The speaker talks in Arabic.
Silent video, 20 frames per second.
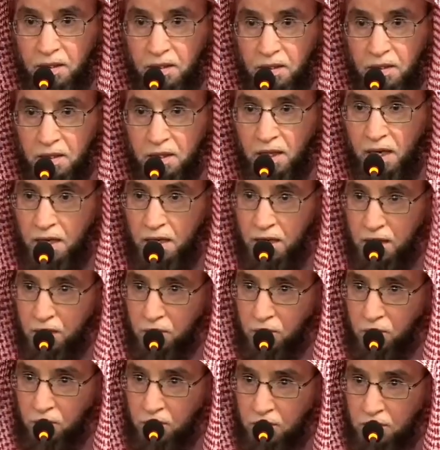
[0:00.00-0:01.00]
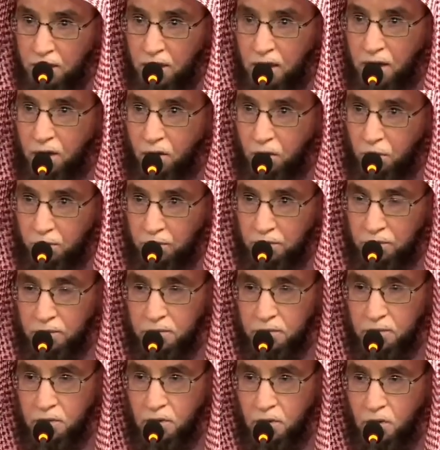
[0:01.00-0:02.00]
كان يدخل على عمر
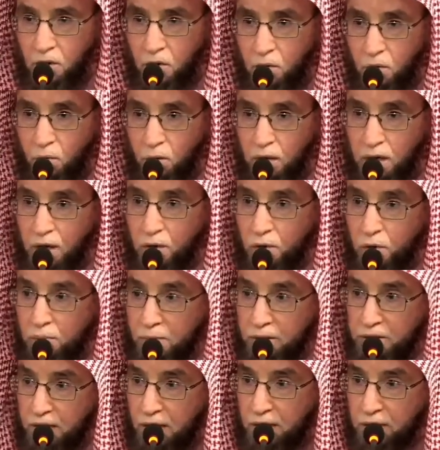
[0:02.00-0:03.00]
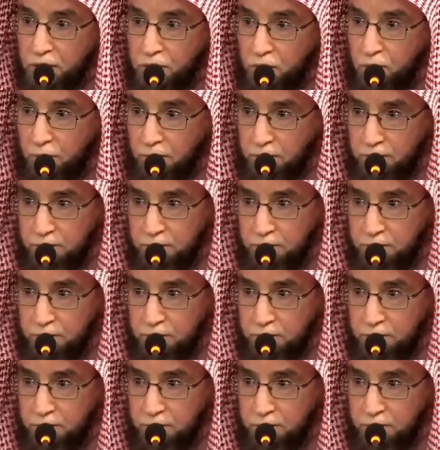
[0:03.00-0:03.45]
ويحضر مجالس عمر